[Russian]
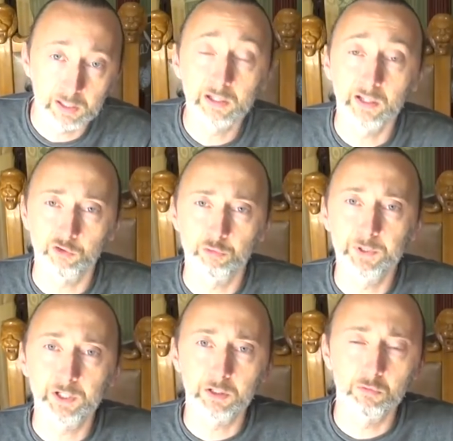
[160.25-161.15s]
или «Наши
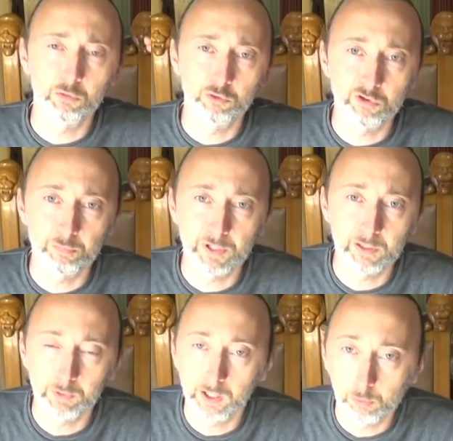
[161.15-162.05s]
предки всю жизнь пили
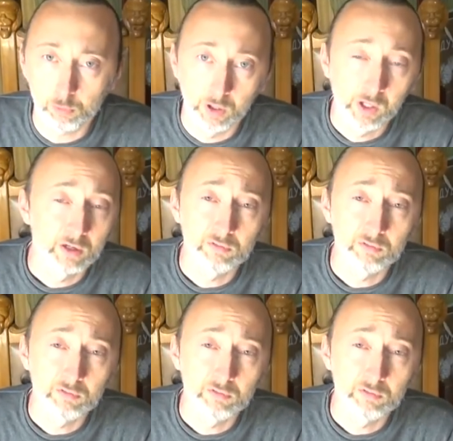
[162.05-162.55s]
молоко».